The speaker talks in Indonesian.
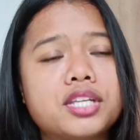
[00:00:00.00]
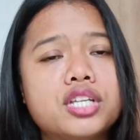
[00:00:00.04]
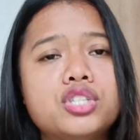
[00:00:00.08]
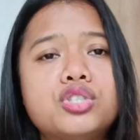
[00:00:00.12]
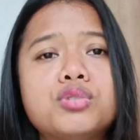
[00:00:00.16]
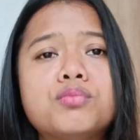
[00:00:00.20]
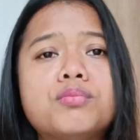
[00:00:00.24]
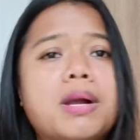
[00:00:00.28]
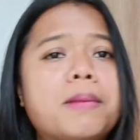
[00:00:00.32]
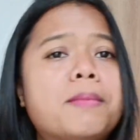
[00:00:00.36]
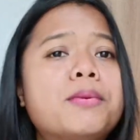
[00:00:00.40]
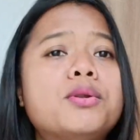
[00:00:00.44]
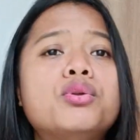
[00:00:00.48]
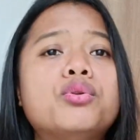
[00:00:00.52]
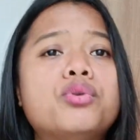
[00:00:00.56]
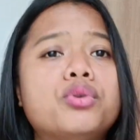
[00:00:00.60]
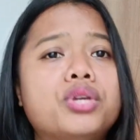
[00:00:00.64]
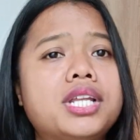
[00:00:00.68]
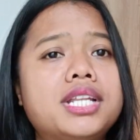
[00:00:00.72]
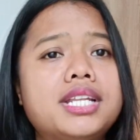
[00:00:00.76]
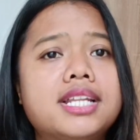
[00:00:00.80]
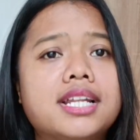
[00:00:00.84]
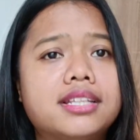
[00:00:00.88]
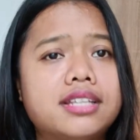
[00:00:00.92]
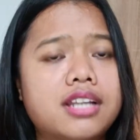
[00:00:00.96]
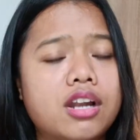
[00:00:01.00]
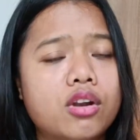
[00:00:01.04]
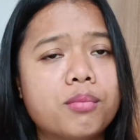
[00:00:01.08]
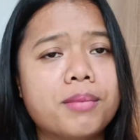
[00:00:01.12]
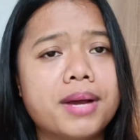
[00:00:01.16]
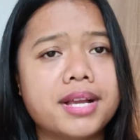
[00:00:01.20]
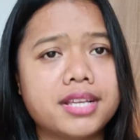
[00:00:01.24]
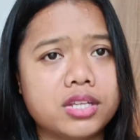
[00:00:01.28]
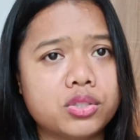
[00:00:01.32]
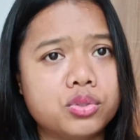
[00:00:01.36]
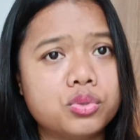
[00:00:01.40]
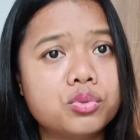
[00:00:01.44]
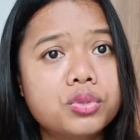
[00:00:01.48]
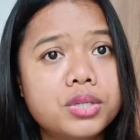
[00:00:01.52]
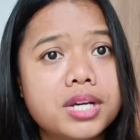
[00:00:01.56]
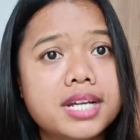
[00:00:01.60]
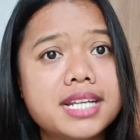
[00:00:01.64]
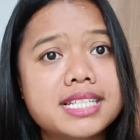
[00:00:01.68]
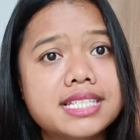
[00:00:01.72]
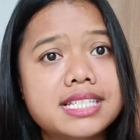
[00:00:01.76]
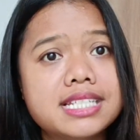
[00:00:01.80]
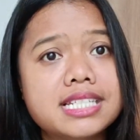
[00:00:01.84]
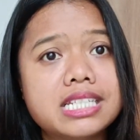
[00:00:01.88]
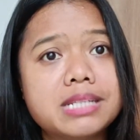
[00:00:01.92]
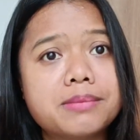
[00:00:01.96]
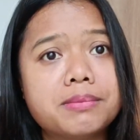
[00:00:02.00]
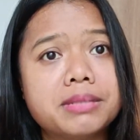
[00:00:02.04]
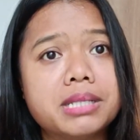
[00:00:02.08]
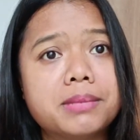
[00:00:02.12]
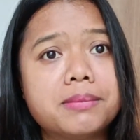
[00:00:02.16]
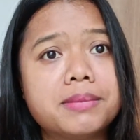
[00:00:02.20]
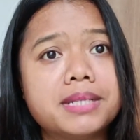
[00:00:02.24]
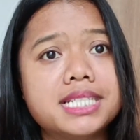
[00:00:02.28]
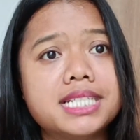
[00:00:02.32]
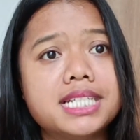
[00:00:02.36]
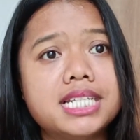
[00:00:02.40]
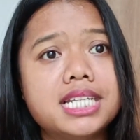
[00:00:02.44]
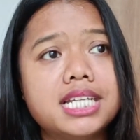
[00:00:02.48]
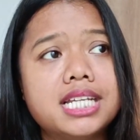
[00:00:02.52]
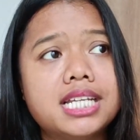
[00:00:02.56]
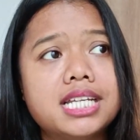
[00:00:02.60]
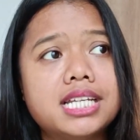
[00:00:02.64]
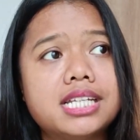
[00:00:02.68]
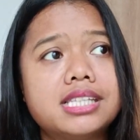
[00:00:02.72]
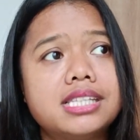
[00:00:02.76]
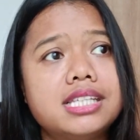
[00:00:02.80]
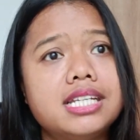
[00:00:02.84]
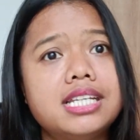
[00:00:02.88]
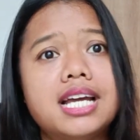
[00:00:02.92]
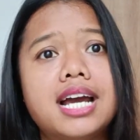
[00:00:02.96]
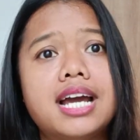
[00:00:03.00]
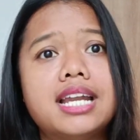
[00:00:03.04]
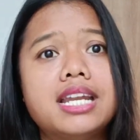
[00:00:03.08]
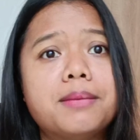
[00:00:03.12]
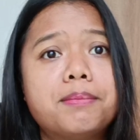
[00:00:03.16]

jumlah penduduknya tidak terlalu banyak juga di sini teman-teman jadi tidak